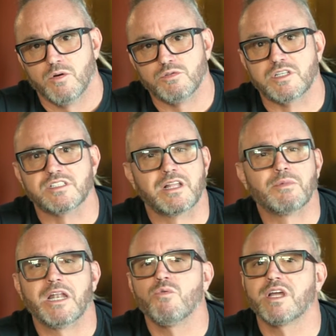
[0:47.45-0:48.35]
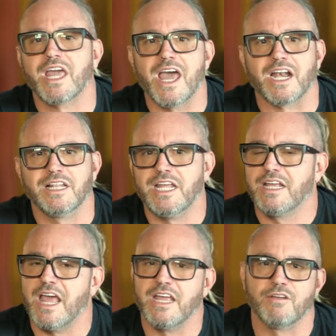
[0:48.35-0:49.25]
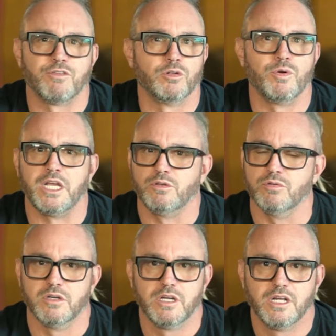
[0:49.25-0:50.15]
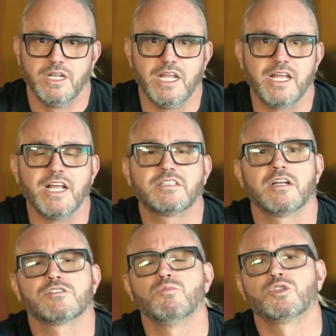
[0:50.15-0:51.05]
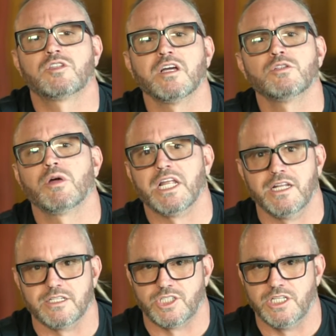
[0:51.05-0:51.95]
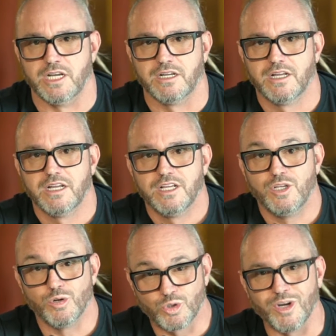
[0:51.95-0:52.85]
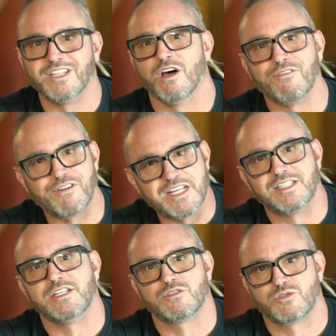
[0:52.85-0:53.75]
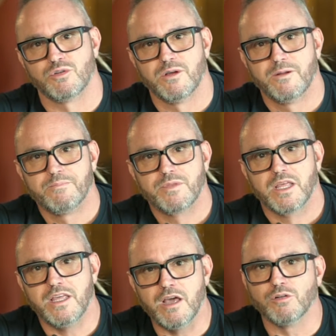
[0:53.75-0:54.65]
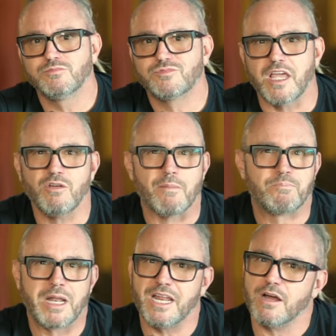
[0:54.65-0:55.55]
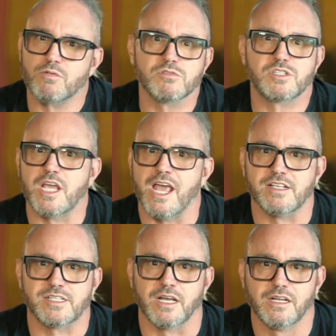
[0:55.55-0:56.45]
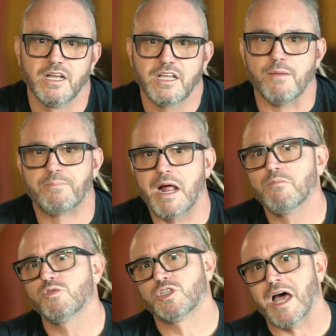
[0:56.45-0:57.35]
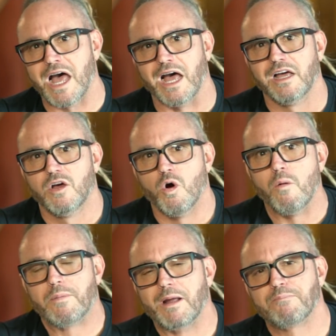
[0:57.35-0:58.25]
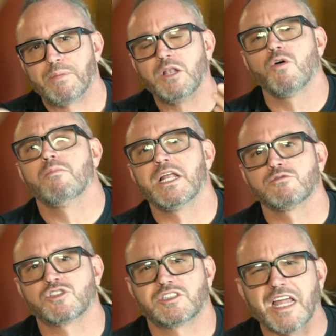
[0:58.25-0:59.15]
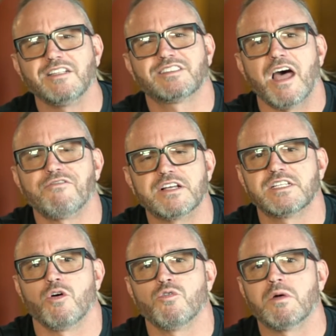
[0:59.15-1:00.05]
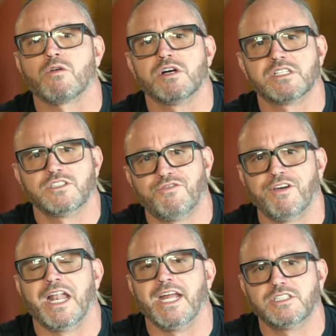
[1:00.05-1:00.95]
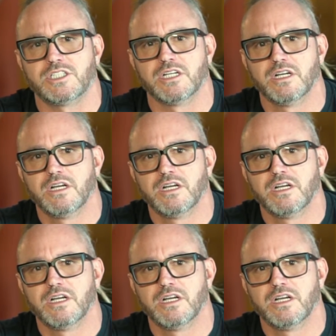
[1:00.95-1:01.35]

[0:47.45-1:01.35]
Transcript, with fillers: O sistema não quer ninguém evoluindo, ninguém transmutando a energia. E o doidão faz isso. E eu tenho a plena consciência que para mudar ou para pelo menos tentar fazer alguma coisa diferente,